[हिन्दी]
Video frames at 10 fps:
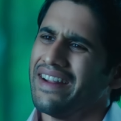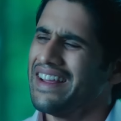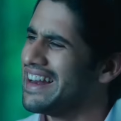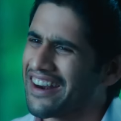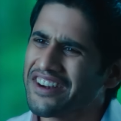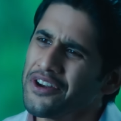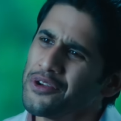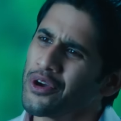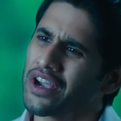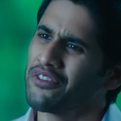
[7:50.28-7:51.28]
ये लंदन
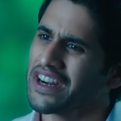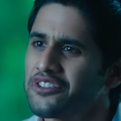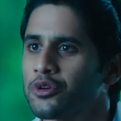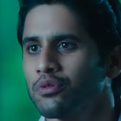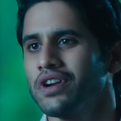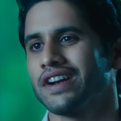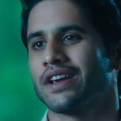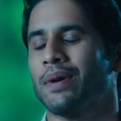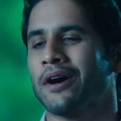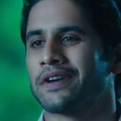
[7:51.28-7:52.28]
न्यूयॉर्क सिर्फ देखने
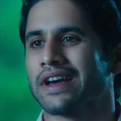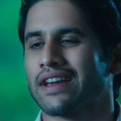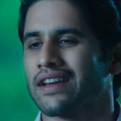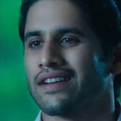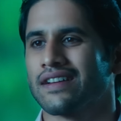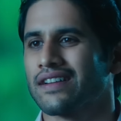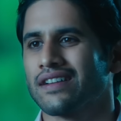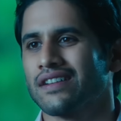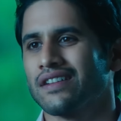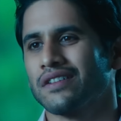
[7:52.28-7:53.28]
घूमने के लिए अच्छे हैं
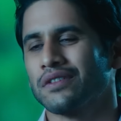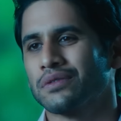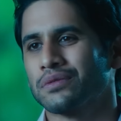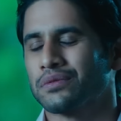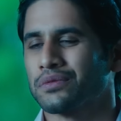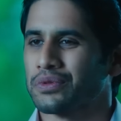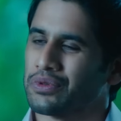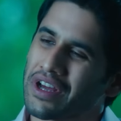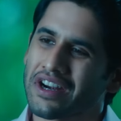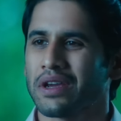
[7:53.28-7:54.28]

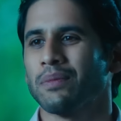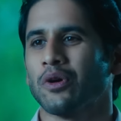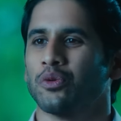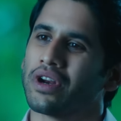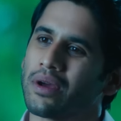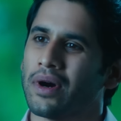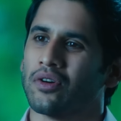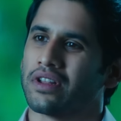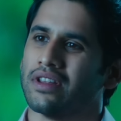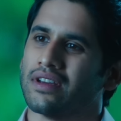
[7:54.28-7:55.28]
पर मेरे लिए तो मेरा गांव
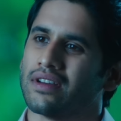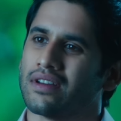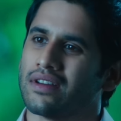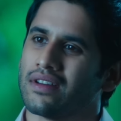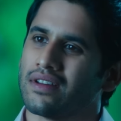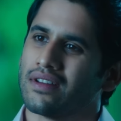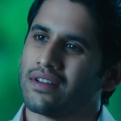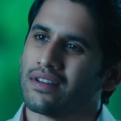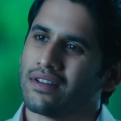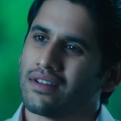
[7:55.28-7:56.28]
ही प्यारा है
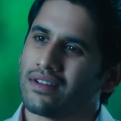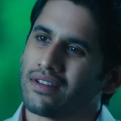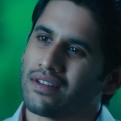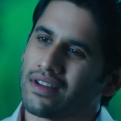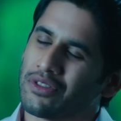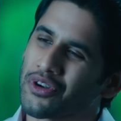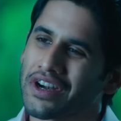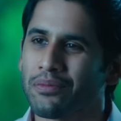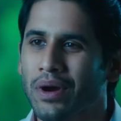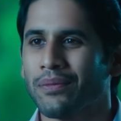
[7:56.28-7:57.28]

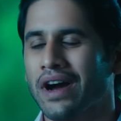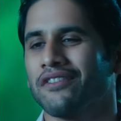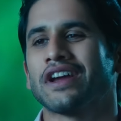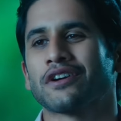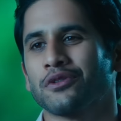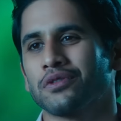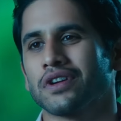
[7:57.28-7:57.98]
क्योंकि वहां मेरे मामा जी